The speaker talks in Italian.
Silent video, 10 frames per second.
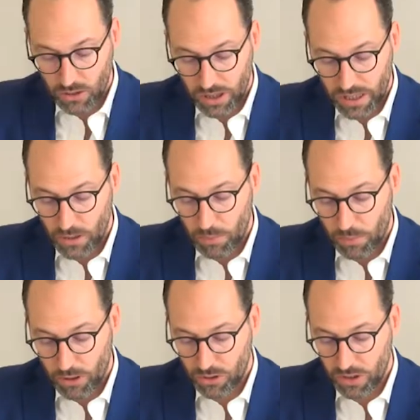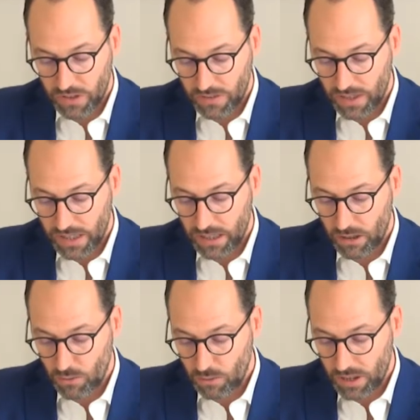società non possono far valere
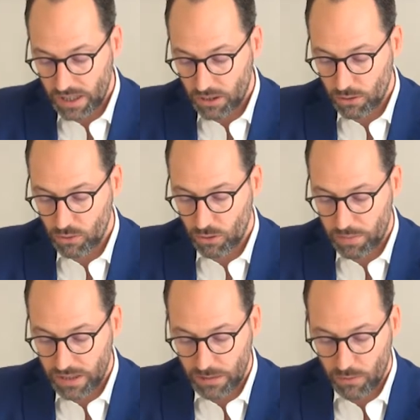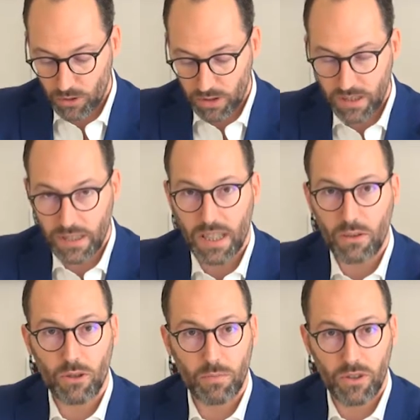alcun diritto sul patrimonio
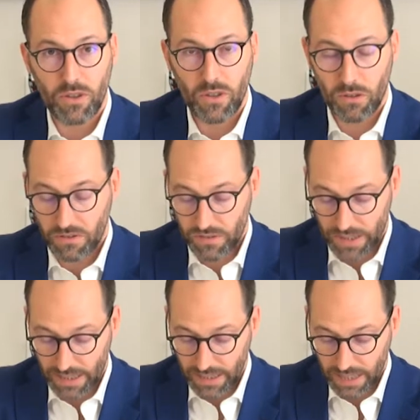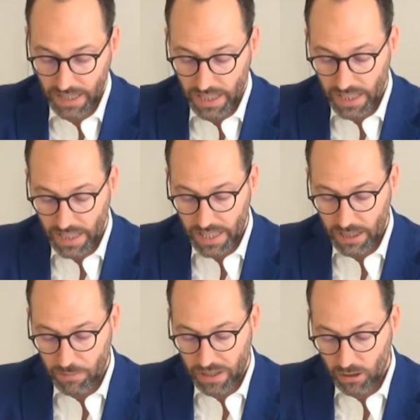destinato allo specifico affare
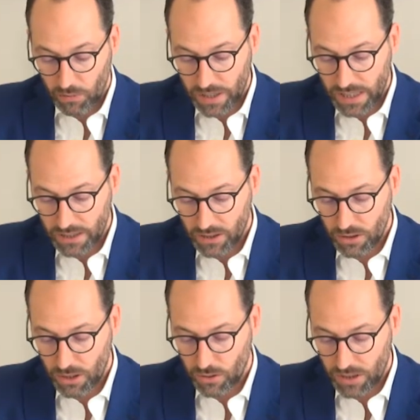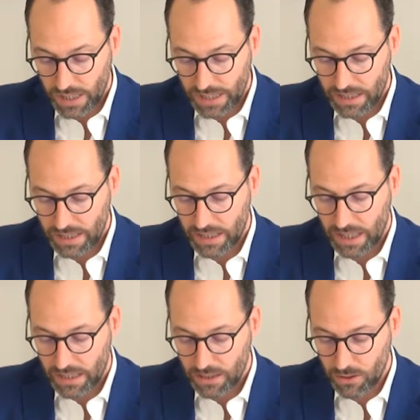e per le obbligazioni contratte in
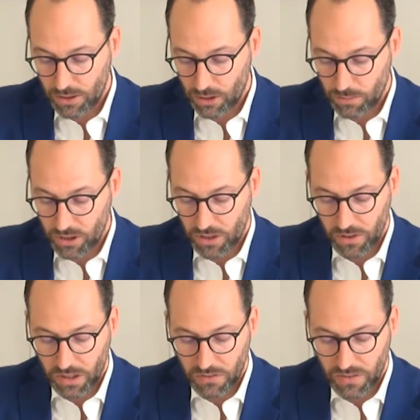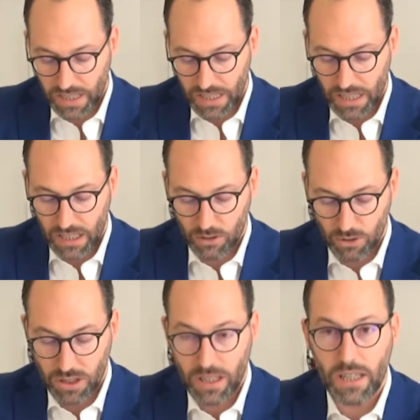relazione allo specifico affare la
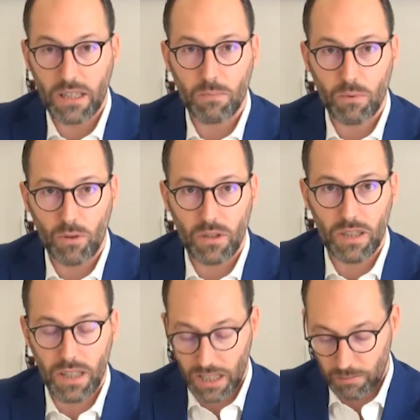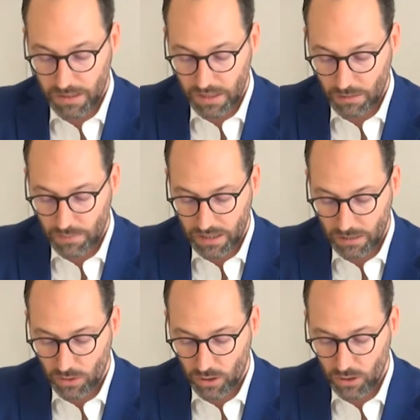società risponde nei limiti del
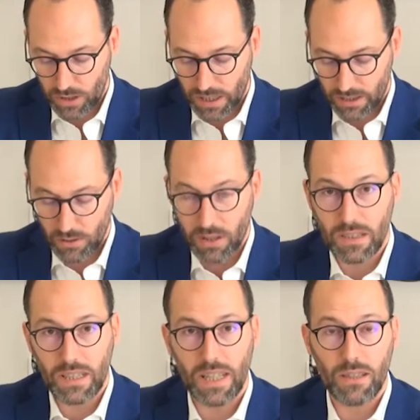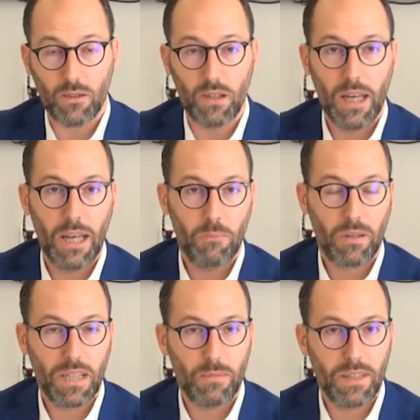patrimonio ad esso destinato.
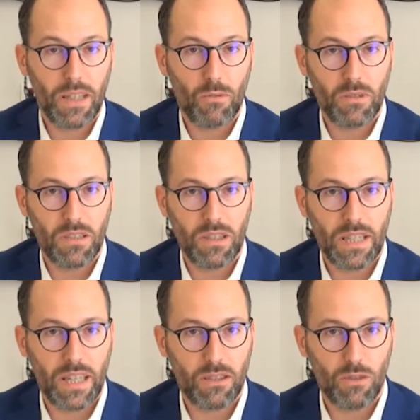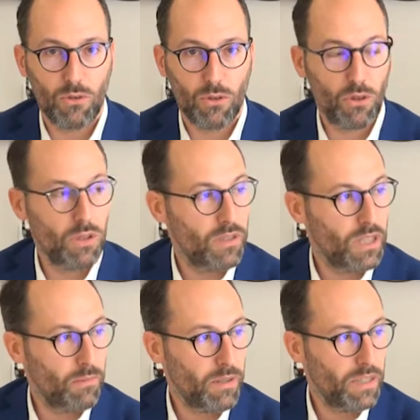Praticamente è come se si creasse un
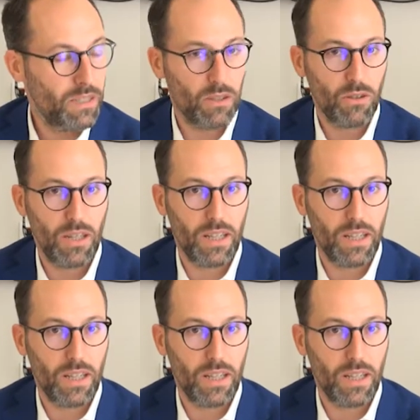sottoinsieme all'interno